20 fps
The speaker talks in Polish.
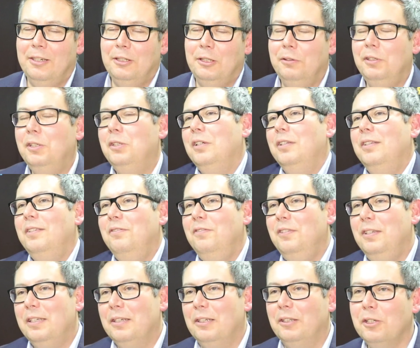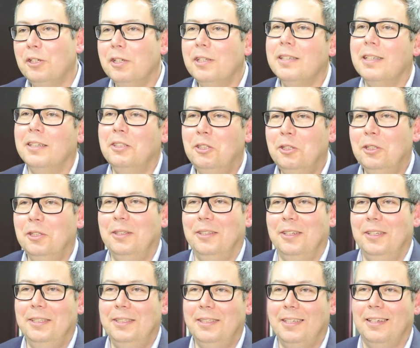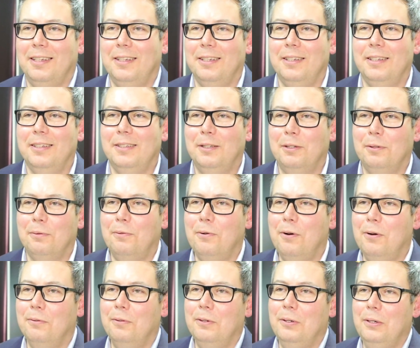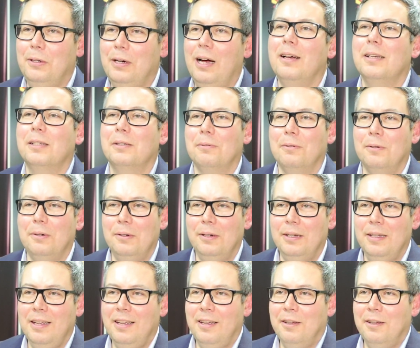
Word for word: Oczywiście Dywizjon 303 to jest takie słowo, hasło